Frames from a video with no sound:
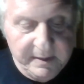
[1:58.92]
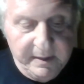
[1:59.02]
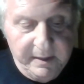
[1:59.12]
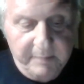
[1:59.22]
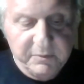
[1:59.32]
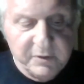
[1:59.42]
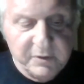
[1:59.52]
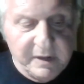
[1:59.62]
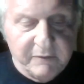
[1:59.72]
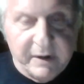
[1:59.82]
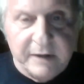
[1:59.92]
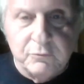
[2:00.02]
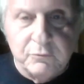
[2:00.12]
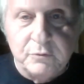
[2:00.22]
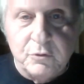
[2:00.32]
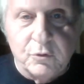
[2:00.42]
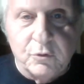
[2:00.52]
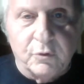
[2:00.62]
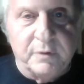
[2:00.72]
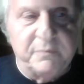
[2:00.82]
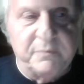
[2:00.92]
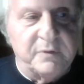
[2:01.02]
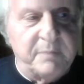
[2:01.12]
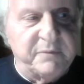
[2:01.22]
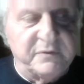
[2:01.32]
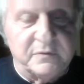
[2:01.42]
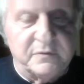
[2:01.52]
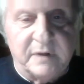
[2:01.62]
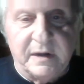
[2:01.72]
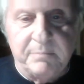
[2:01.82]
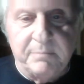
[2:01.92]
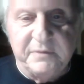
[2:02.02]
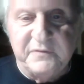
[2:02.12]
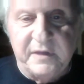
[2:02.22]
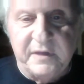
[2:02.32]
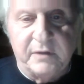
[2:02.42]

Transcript: bisogna lavorare tutti i giorni, bisogna perfezionare il pensiero,